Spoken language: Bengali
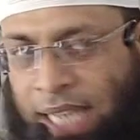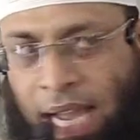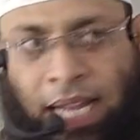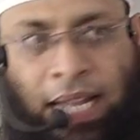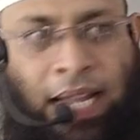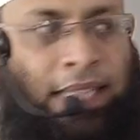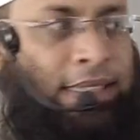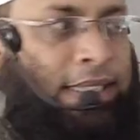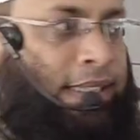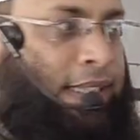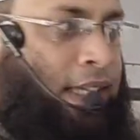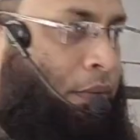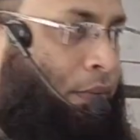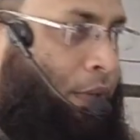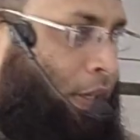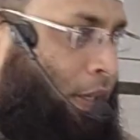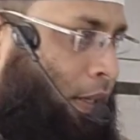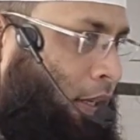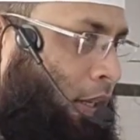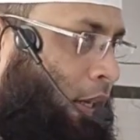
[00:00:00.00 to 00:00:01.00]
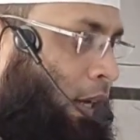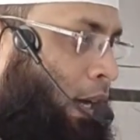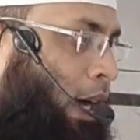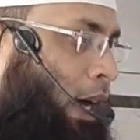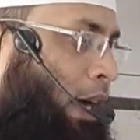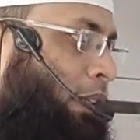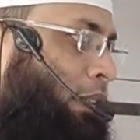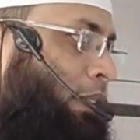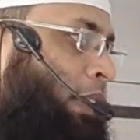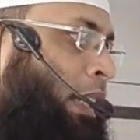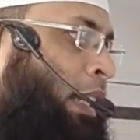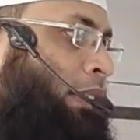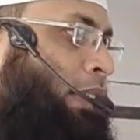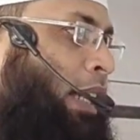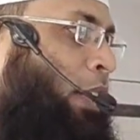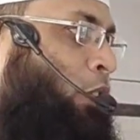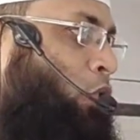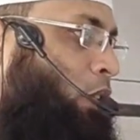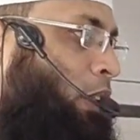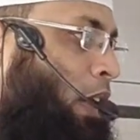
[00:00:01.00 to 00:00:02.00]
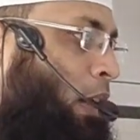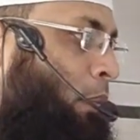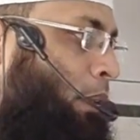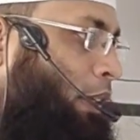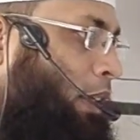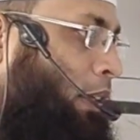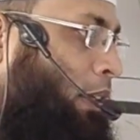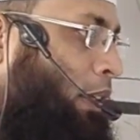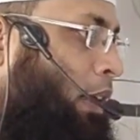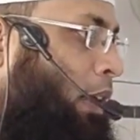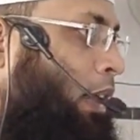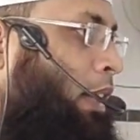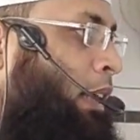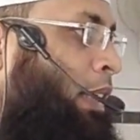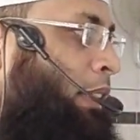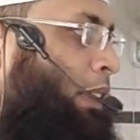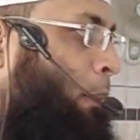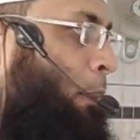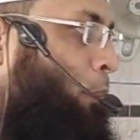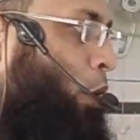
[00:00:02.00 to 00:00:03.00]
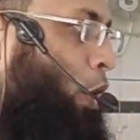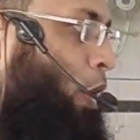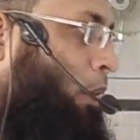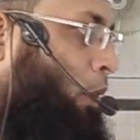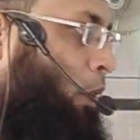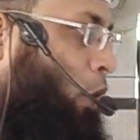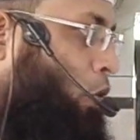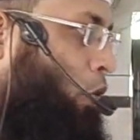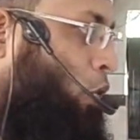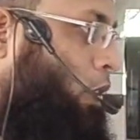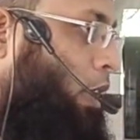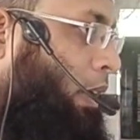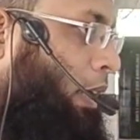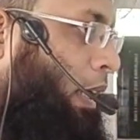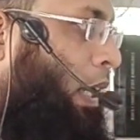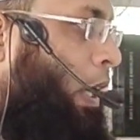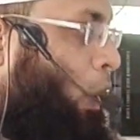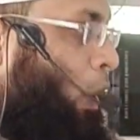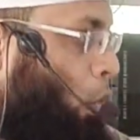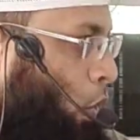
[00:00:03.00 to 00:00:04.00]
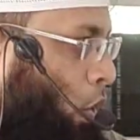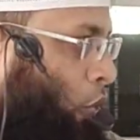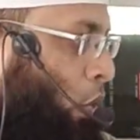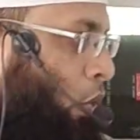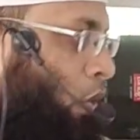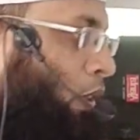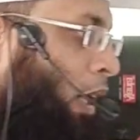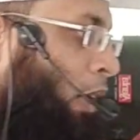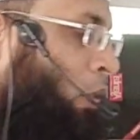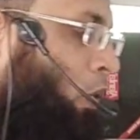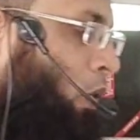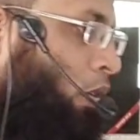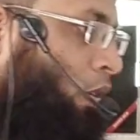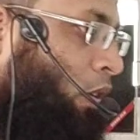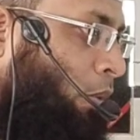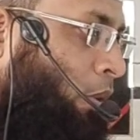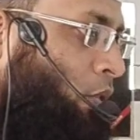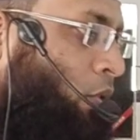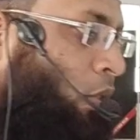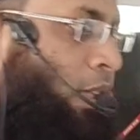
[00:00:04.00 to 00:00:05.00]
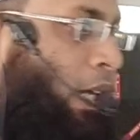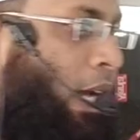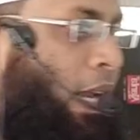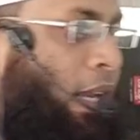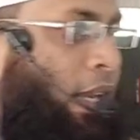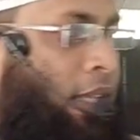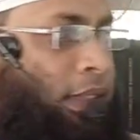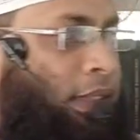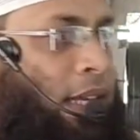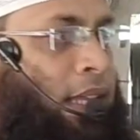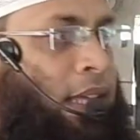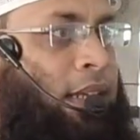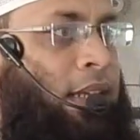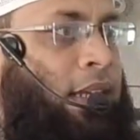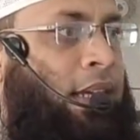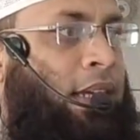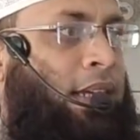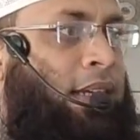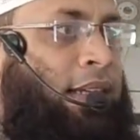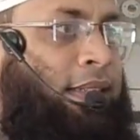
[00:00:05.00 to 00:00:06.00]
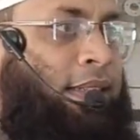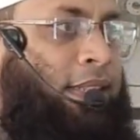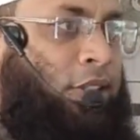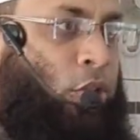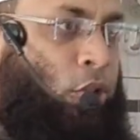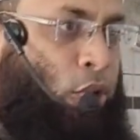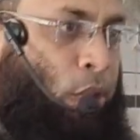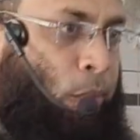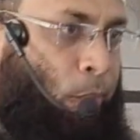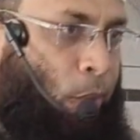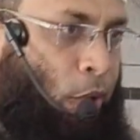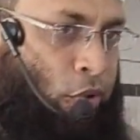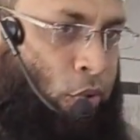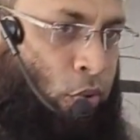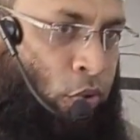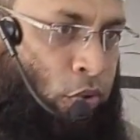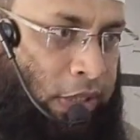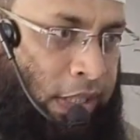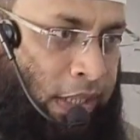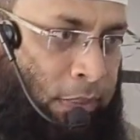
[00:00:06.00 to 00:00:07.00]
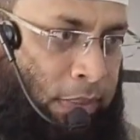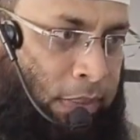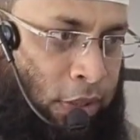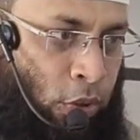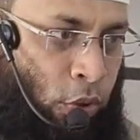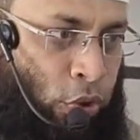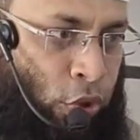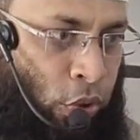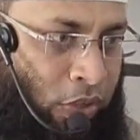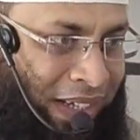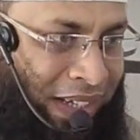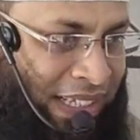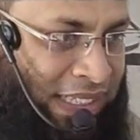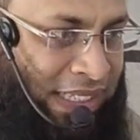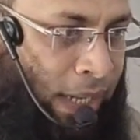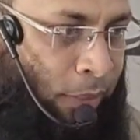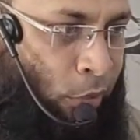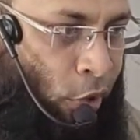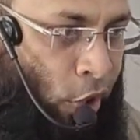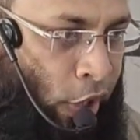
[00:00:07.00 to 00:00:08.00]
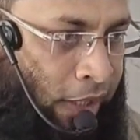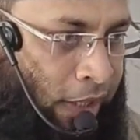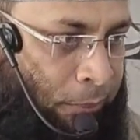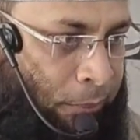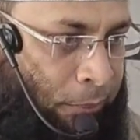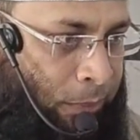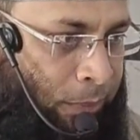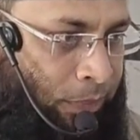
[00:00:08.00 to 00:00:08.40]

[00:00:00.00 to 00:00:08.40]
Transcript: জাকাত দিতে হবে আর ঠিকঠাক যদি আমাদের নিসাব পরিমাণ অর্থ থাকে ওসর দান করতে হবে যদি আল্লাহ তালার নির্দেশিত পথ অনুযায়ী আমাদের ওসরে নিসাব হয়